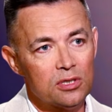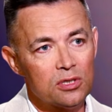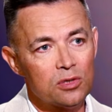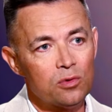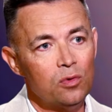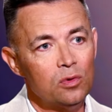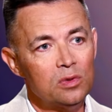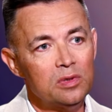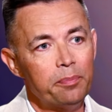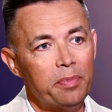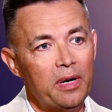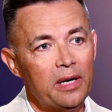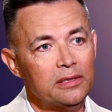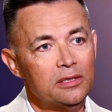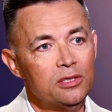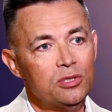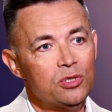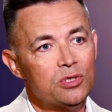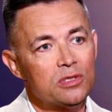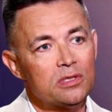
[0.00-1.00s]
школы
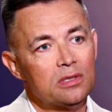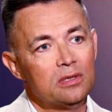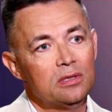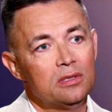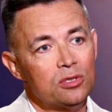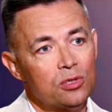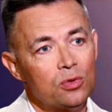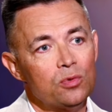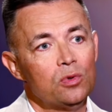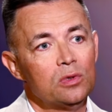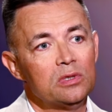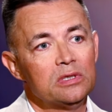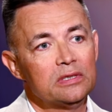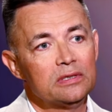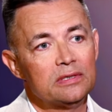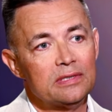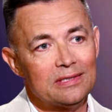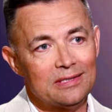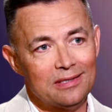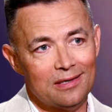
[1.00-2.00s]
практически,
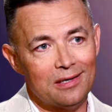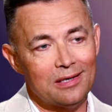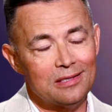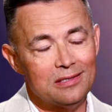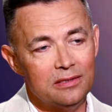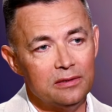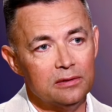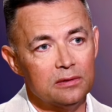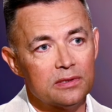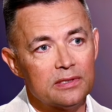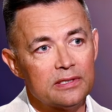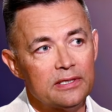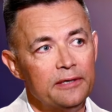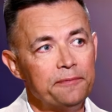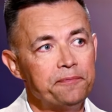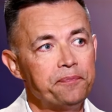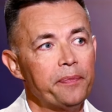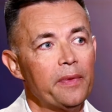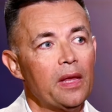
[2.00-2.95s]
школы сократился.